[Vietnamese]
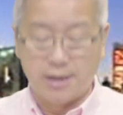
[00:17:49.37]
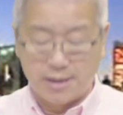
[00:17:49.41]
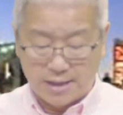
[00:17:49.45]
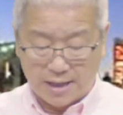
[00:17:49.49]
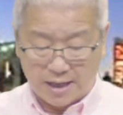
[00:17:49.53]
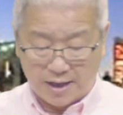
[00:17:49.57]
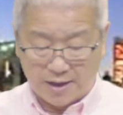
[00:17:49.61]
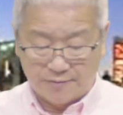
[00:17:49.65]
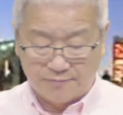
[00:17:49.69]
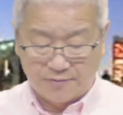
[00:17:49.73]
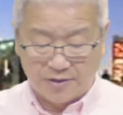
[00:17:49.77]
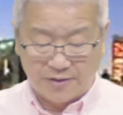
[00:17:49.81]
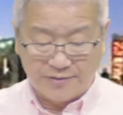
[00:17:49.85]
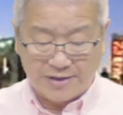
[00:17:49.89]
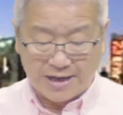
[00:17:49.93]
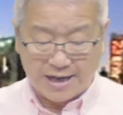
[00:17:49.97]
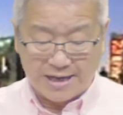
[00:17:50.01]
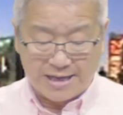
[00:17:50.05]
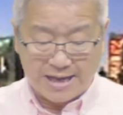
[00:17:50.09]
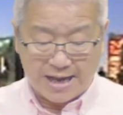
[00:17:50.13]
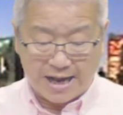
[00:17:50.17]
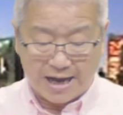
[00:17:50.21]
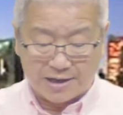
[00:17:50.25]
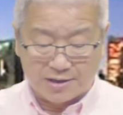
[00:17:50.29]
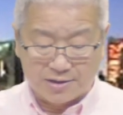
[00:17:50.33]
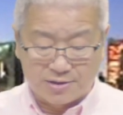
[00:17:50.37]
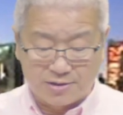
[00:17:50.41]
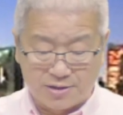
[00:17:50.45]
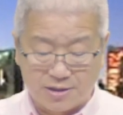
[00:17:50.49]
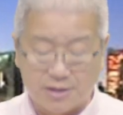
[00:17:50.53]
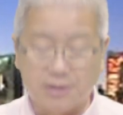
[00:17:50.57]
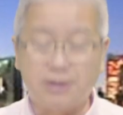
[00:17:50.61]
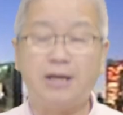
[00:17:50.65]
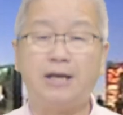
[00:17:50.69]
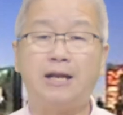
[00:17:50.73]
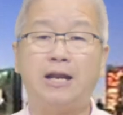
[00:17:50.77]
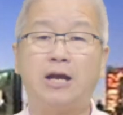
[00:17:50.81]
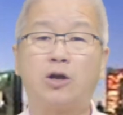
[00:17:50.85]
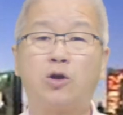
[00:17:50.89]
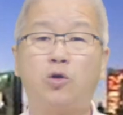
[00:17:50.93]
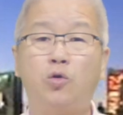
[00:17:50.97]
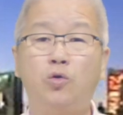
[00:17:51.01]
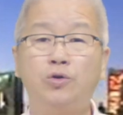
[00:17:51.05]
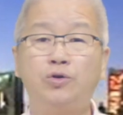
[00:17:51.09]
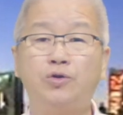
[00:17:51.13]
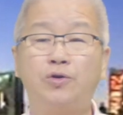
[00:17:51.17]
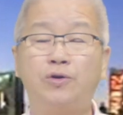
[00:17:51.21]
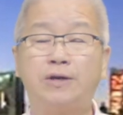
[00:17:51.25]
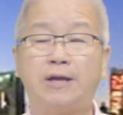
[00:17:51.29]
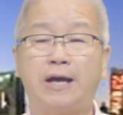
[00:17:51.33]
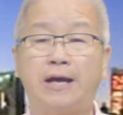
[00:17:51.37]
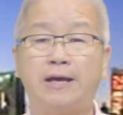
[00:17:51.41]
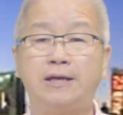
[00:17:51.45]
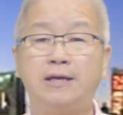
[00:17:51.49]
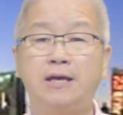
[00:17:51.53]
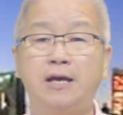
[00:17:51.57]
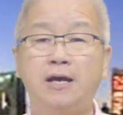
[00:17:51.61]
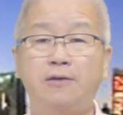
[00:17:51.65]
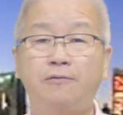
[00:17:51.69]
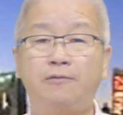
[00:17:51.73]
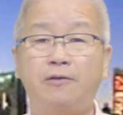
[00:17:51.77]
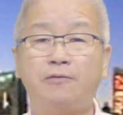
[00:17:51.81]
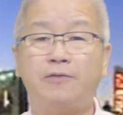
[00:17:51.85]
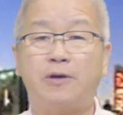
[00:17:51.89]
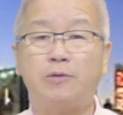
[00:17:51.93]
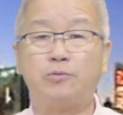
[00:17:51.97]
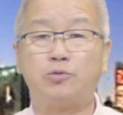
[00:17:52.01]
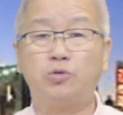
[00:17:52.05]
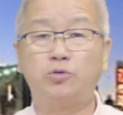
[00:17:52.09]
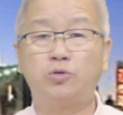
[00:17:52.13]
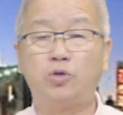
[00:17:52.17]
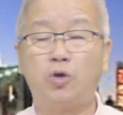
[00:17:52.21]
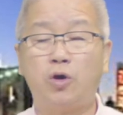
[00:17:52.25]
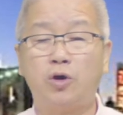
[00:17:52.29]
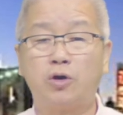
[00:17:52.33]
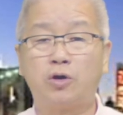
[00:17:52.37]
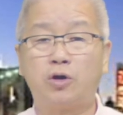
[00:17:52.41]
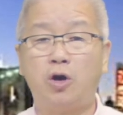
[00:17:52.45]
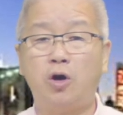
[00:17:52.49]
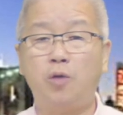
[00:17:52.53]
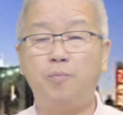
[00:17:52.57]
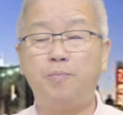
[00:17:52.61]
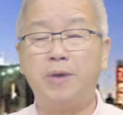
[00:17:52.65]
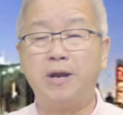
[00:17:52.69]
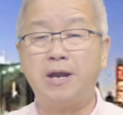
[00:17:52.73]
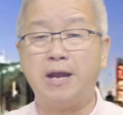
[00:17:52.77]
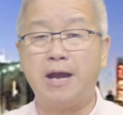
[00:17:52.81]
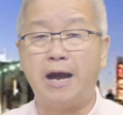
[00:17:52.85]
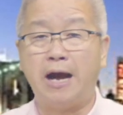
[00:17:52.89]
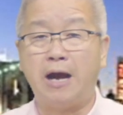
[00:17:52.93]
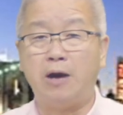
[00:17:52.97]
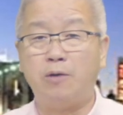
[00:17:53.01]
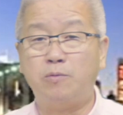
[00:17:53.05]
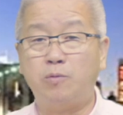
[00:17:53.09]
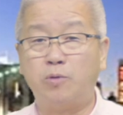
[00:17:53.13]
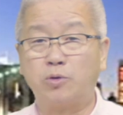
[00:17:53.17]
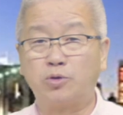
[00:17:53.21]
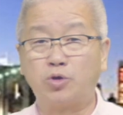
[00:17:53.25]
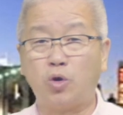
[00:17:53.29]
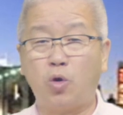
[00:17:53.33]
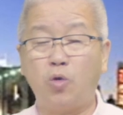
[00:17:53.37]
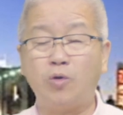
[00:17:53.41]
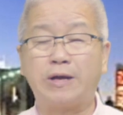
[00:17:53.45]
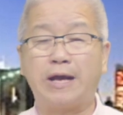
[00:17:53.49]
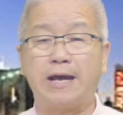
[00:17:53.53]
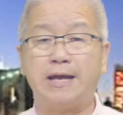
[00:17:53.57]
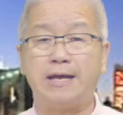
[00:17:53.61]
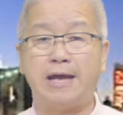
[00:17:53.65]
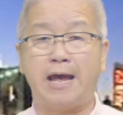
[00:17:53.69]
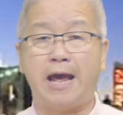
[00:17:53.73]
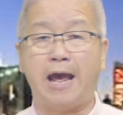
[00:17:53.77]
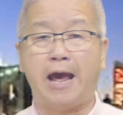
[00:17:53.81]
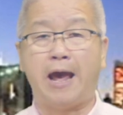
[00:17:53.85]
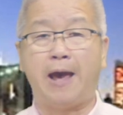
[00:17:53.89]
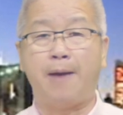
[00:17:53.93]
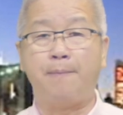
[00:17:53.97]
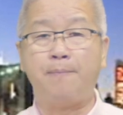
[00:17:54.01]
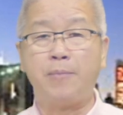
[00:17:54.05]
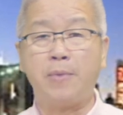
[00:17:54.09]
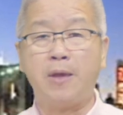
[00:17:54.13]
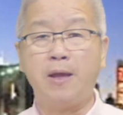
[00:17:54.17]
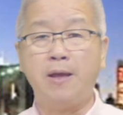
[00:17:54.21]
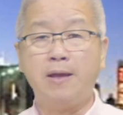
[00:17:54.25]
À, về vấn đề nhà cửa thì là cuối tuần này văn phòng chúng tôi có open house một số căn nhà,